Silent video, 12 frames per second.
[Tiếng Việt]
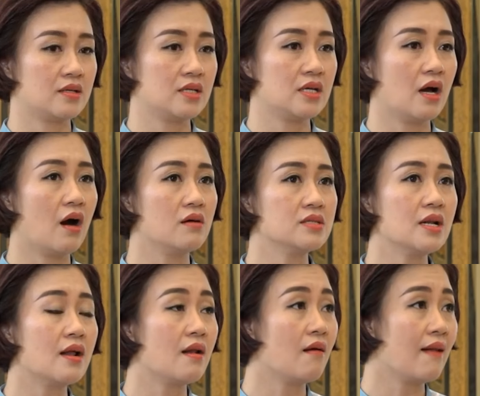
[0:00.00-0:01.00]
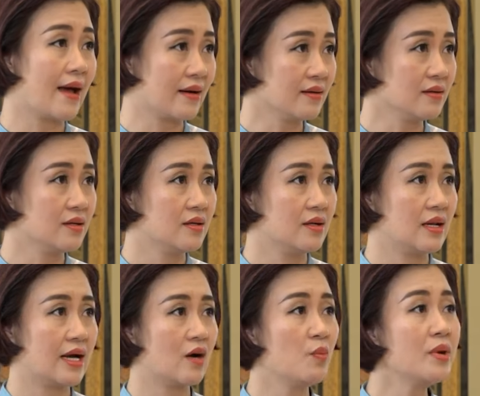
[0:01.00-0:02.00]
thì họ rất là lo lắng
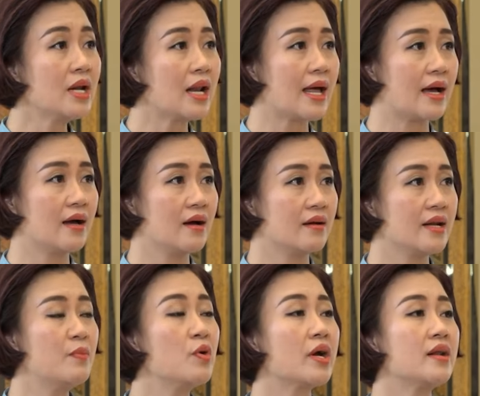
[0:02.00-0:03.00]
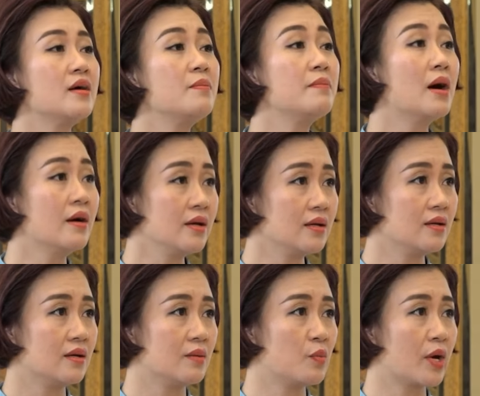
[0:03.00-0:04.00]
là không biết là đến một cái nơi mới,
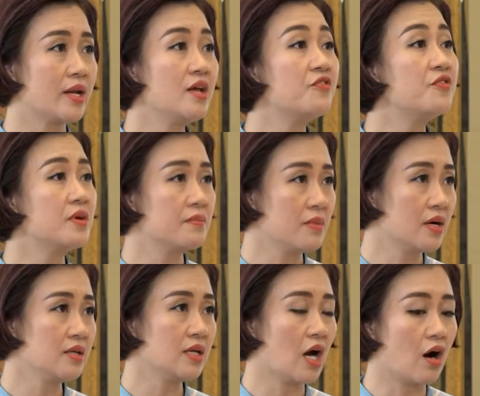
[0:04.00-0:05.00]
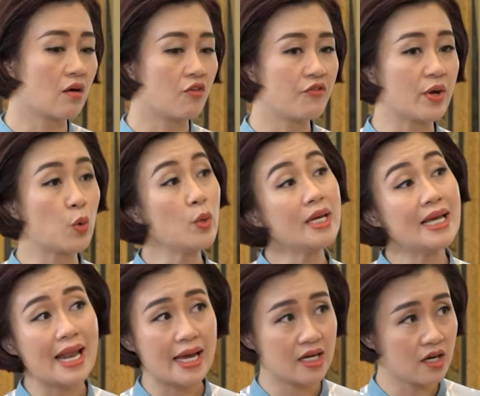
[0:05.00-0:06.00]
ở một cái địa phương mới thì họ có phải quy y
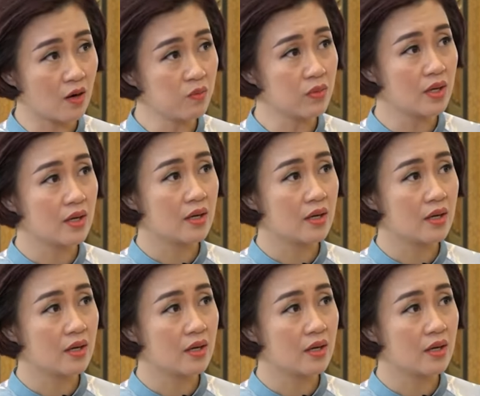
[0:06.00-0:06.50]
lại không,